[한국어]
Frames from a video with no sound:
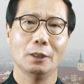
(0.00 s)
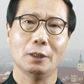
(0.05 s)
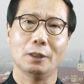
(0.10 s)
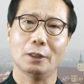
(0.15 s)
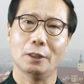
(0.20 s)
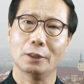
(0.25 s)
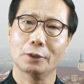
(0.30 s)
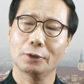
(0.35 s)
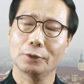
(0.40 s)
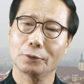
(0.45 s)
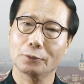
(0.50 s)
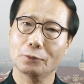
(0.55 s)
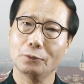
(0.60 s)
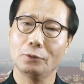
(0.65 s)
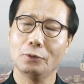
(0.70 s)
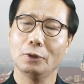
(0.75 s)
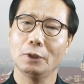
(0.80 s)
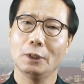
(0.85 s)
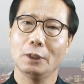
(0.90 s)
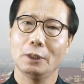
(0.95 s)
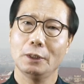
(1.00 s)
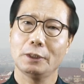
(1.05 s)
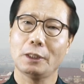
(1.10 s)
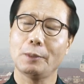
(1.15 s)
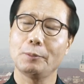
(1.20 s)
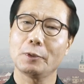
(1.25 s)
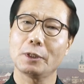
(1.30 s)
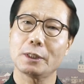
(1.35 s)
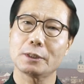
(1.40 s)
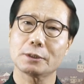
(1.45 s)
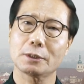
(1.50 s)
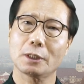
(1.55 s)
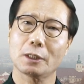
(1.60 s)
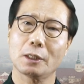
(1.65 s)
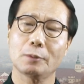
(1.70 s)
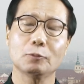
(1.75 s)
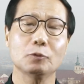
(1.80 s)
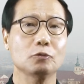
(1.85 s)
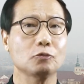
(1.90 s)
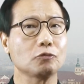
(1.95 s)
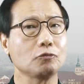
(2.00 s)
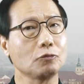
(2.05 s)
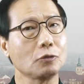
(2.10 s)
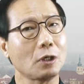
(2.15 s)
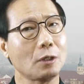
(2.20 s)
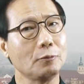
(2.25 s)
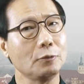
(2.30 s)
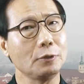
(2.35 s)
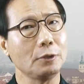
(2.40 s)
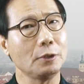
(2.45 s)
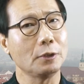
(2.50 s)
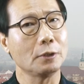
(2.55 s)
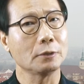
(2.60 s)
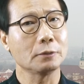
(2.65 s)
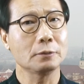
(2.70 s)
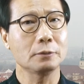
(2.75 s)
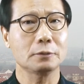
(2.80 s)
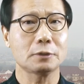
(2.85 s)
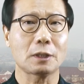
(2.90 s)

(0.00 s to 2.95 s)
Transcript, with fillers: 아, 그리고 예민한 사람은 둔감을련,